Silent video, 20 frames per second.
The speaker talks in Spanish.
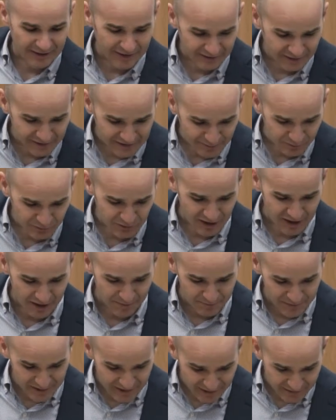¿Qué teníamos que
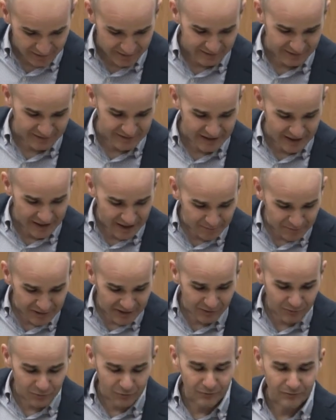cambiar? ¿Qué tenías que
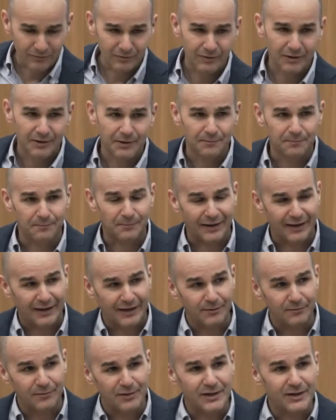cambiar tú para
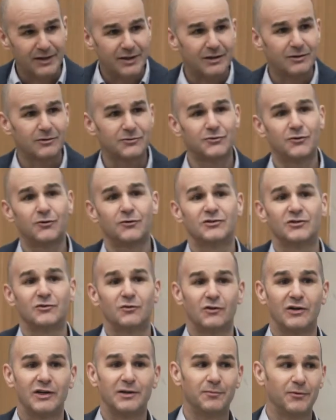que brillen los ojos de tu
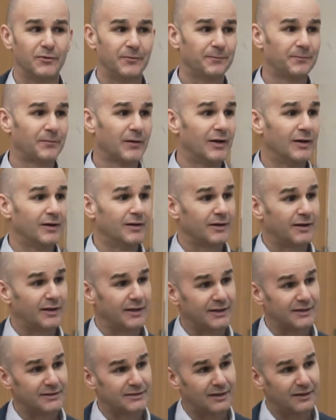equipo? ¿Qué
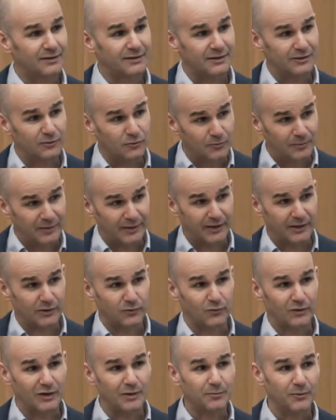tienes que hacer tú para que
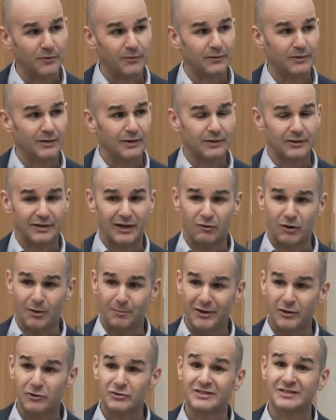tu equipo tenga una
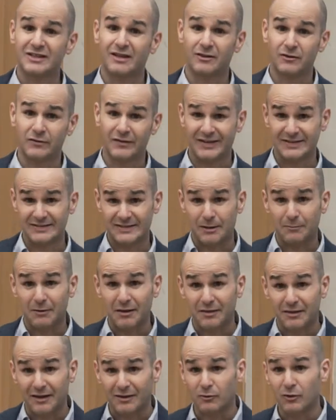mayor sensación de que está
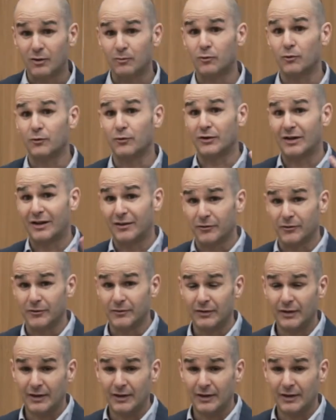avanzando y evolucionando?